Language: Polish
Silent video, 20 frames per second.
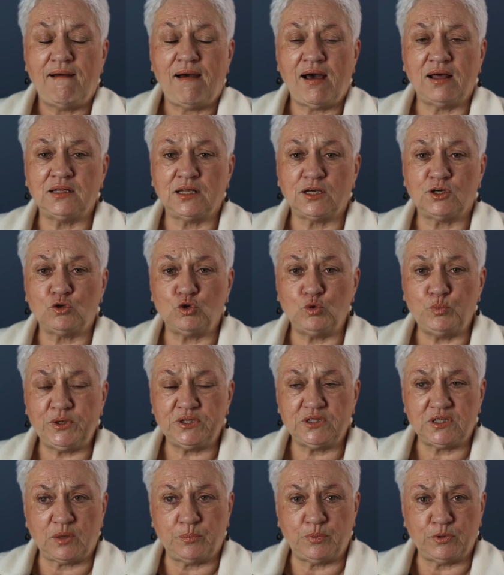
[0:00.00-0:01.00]
A na
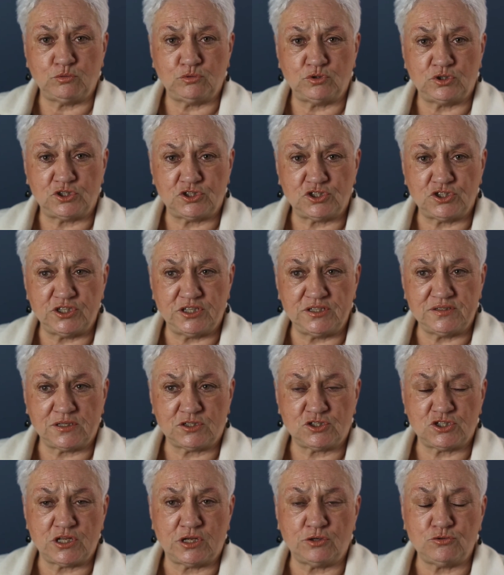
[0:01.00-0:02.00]
grupie terapeutycznej
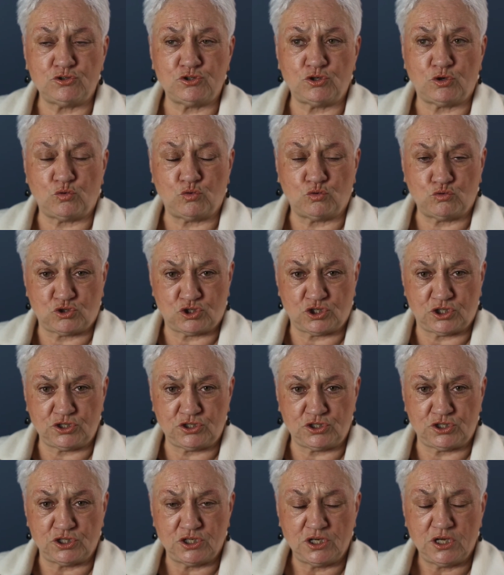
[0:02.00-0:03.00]
zaczynają się
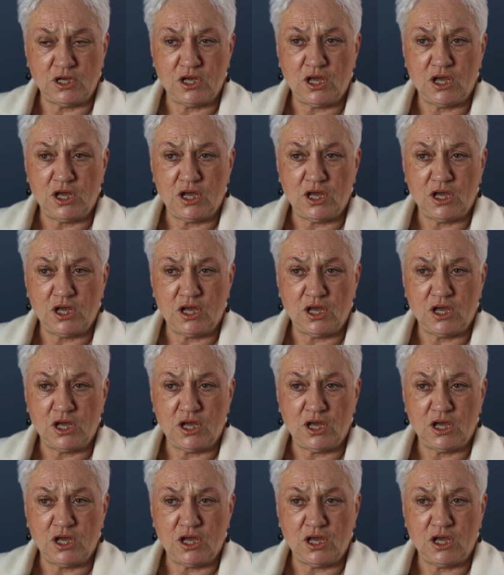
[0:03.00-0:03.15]
uczyć,